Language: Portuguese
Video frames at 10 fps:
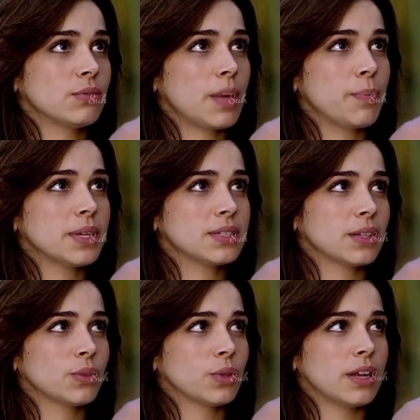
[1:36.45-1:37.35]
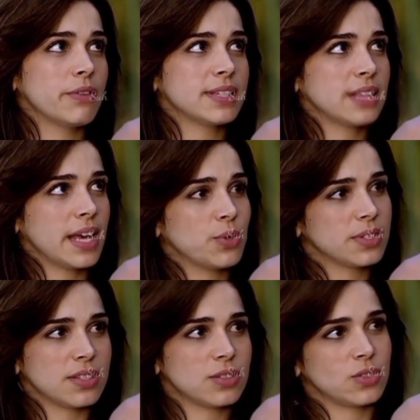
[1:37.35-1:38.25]
não tá pensando em levar a sério
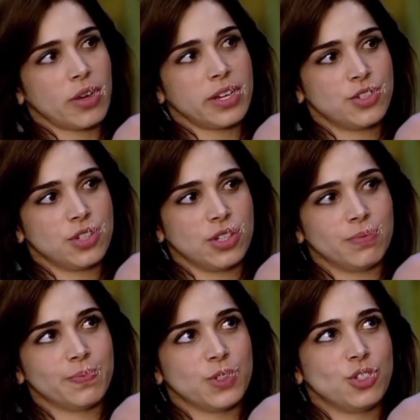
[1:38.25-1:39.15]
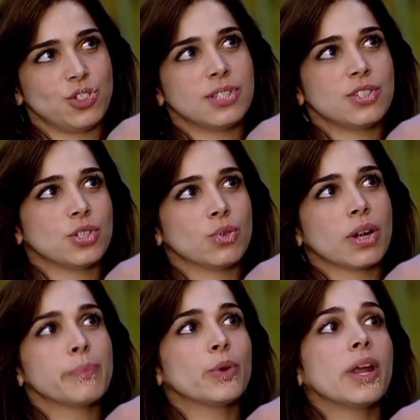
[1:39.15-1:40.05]
essa história de, de desistir do
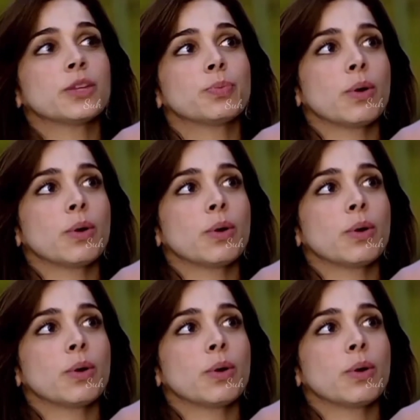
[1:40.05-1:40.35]
Campeonato